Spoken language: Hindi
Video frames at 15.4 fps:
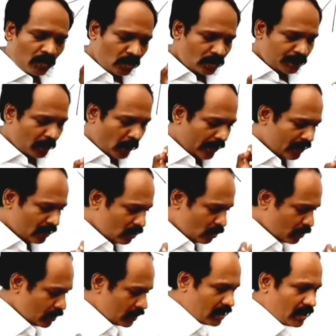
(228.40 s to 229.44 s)
उस पॉइंट को
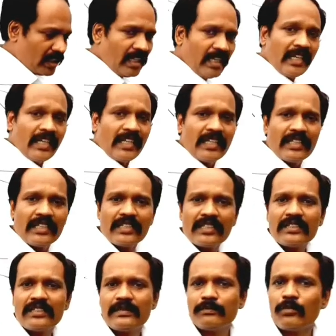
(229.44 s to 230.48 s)
बोलते हैं
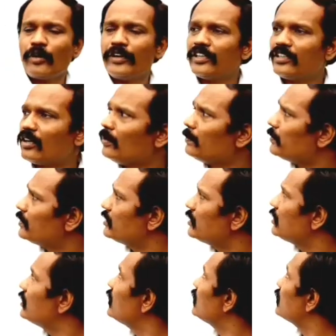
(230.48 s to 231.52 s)
पॉइंट ऑफ
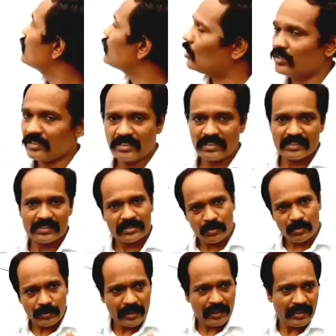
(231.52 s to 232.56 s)
कॉन्करेंस
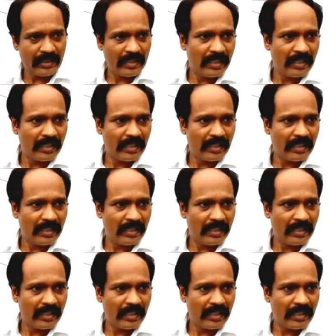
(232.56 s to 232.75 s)
ओके